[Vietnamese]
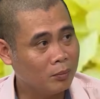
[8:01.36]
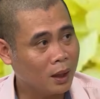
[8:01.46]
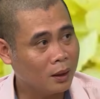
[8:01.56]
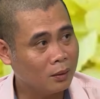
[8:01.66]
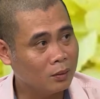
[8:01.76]

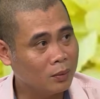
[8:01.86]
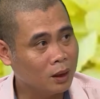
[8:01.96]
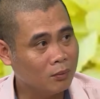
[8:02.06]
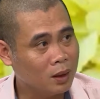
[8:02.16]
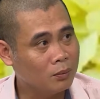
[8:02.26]
men nó không bị
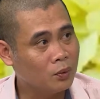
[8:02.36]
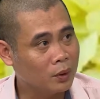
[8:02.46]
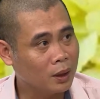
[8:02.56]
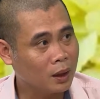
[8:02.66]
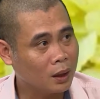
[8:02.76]
mất
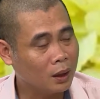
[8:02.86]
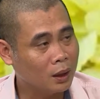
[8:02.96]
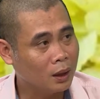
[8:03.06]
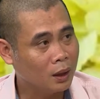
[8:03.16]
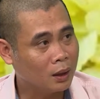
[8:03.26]
mùi cái
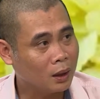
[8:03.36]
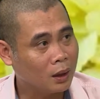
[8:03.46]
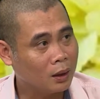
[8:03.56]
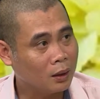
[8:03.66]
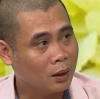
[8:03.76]

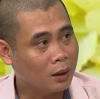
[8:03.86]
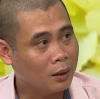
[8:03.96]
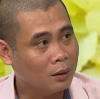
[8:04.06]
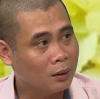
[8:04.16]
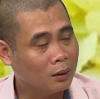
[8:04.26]
cái
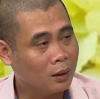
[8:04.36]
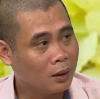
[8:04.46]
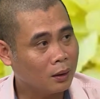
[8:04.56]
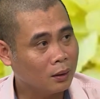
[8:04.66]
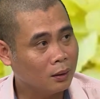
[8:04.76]
cái
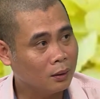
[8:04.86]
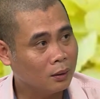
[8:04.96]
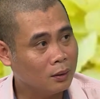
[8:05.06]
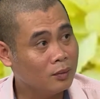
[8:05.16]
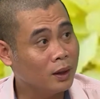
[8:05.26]
cái
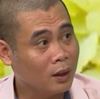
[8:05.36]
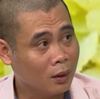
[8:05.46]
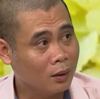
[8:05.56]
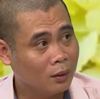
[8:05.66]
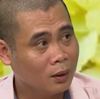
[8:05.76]
hương vị
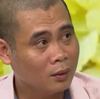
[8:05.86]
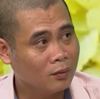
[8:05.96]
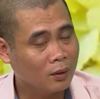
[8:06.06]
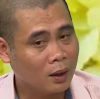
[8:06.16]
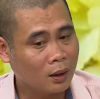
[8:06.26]
đó
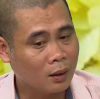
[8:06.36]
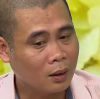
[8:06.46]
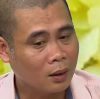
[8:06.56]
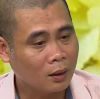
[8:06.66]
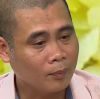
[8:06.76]
vâng.
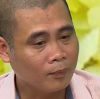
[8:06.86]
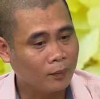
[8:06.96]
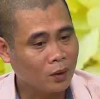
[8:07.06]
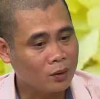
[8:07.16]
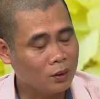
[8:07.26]
và
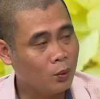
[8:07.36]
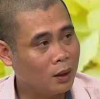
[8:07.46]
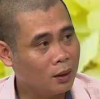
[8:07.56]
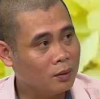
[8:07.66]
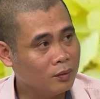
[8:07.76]
nó giữ nguyên
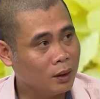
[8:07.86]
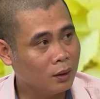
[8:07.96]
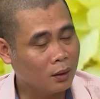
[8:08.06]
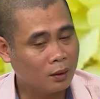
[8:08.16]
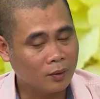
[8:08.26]
được cái hương vị
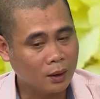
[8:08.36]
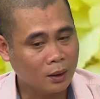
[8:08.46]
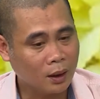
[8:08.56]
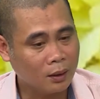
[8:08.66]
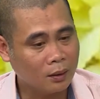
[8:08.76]
đó và thứ
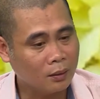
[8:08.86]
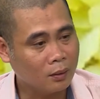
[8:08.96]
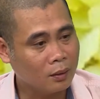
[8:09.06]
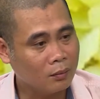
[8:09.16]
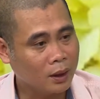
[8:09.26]
hai nữa là
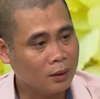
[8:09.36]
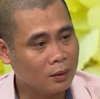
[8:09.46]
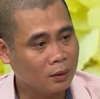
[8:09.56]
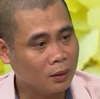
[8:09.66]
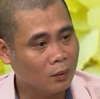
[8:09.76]
nó không ảnh
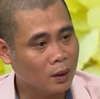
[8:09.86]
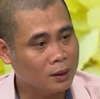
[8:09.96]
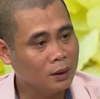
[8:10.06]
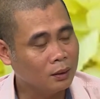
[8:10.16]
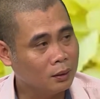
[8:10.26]
hưởng đến quá
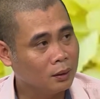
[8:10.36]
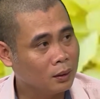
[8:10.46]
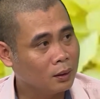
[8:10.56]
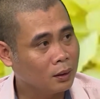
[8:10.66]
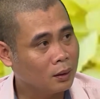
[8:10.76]
trình
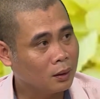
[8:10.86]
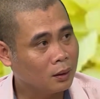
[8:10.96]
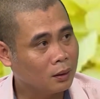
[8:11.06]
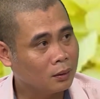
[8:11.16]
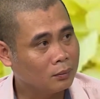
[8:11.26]

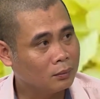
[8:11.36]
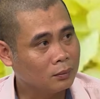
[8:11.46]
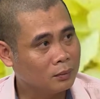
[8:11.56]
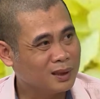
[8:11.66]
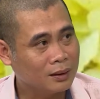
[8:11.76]
à,
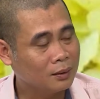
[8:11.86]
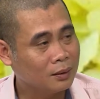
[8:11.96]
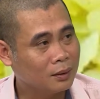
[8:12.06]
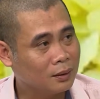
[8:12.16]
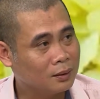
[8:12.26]
sản,
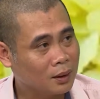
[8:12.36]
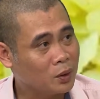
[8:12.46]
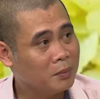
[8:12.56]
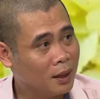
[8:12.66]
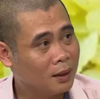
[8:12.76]
sản
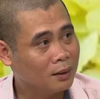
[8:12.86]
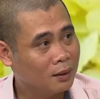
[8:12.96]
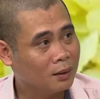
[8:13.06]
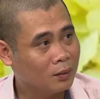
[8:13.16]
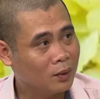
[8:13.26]
xuất bia
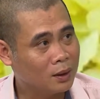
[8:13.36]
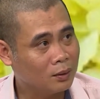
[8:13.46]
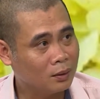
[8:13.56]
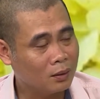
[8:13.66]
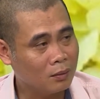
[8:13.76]
tức là không ừ. mình,
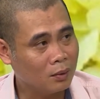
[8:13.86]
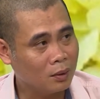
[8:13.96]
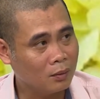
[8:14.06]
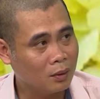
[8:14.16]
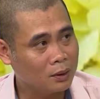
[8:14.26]
nó không
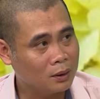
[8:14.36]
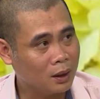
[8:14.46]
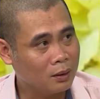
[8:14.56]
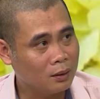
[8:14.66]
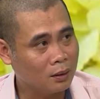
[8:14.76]
không có cái sự
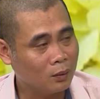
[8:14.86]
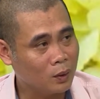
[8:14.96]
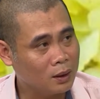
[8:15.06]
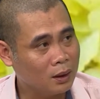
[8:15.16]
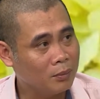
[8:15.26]
ảnh hưởng đến
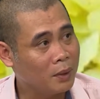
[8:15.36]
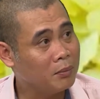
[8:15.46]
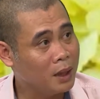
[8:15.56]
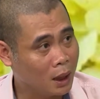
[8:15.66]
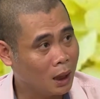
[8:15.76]
quá trình lên men bia